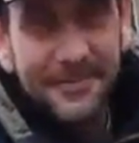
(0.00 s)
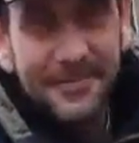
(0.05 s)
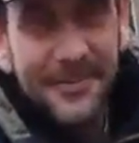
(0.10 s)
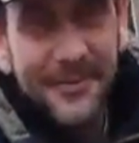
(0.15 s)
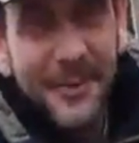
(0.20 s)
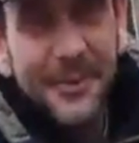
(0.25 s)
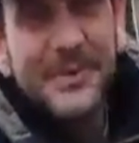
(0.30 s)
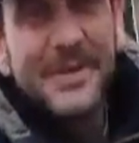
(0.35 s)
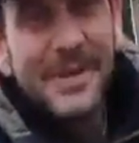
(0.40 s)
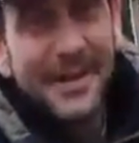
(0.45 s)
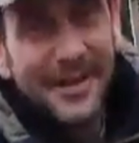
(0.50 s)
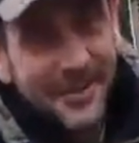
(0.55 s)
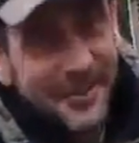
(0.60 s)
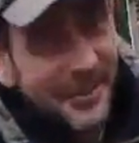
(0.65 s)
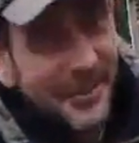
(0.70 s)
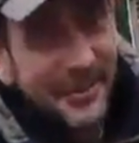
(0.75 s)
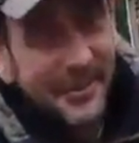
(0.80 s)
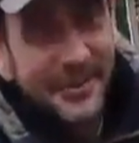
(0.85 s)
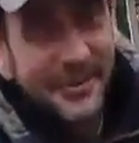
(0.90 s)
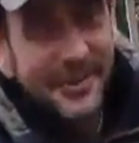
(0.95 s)
Du hast auch einen
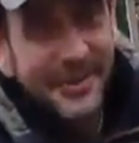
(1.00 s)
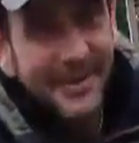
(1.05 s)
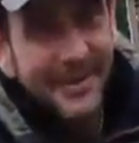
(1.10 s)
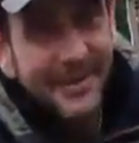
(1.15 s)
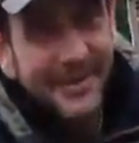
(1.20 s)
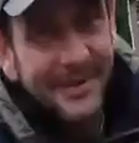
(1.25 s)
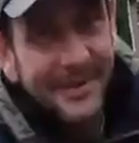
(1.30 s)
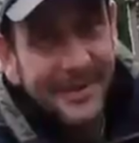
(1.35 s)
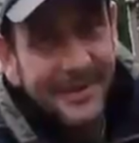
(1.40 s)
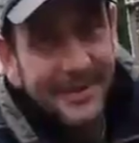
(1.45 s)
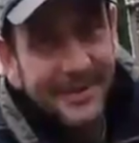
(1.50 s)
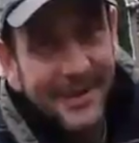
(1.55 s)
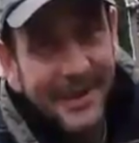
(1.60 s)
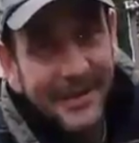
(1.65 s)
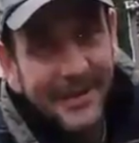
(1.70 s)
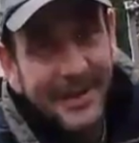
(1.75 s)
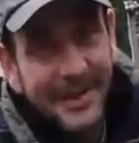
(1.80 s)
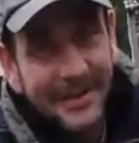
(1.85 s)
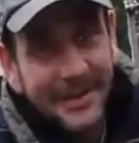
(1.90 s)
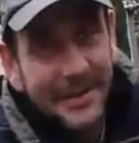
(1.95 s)
tollen Hund. Dein
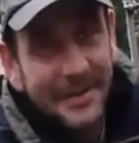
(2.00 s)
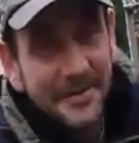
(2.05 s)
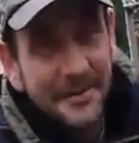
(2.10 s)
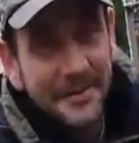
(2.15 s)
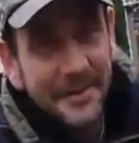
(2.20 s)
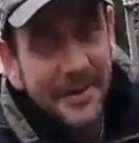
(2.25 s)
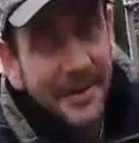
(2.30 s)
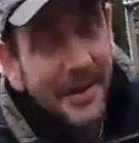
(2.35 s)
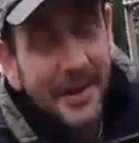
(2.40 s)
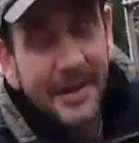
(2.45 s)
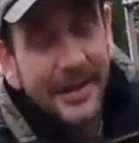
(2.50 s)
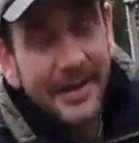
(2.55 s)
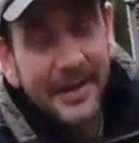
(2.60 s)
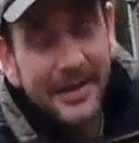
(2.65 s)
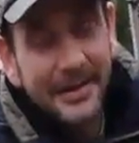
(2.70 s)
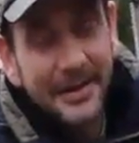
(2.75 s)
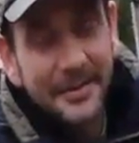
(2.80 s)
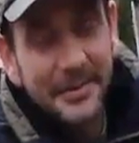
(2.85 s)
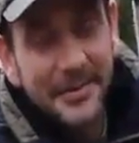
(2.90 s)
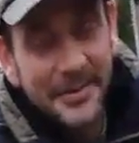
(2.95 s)
Retriever, äh,
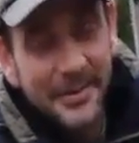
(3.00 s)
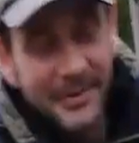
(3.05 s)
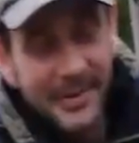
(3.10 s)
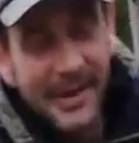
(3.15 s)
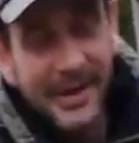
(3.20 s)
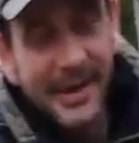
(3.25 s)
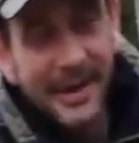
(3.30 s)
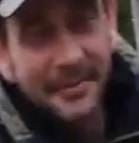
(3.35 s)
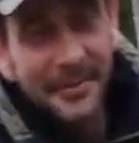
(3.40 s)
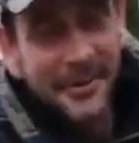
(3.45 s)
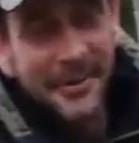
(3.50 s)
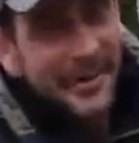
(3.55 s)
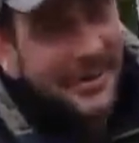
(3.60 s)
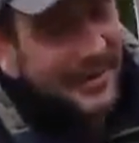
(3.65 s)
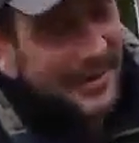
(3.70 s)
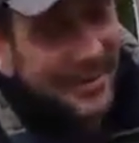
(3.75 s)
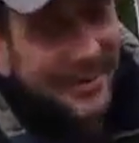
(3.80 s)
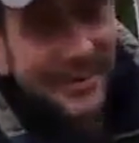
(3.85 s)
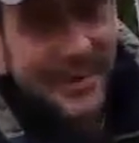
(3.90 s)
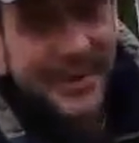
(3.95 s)
Retriever, sag ich, dein Labrador,
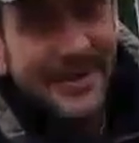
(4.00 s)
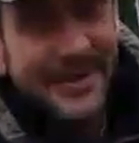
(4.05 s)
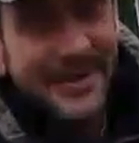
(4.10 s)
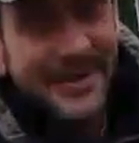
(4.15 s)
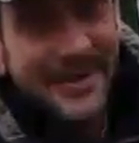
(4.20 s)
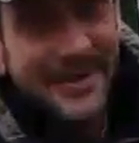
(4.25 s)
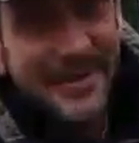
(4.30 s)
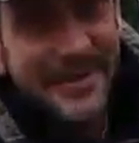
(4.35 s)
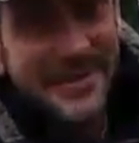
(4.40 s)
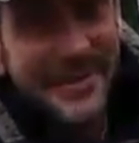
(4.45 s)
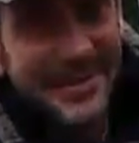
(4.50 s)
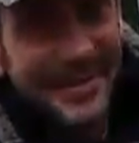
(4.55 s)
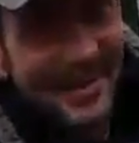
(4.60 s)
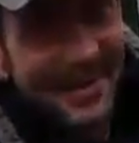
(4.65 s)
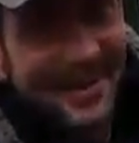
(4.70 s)
tolles Geschoss.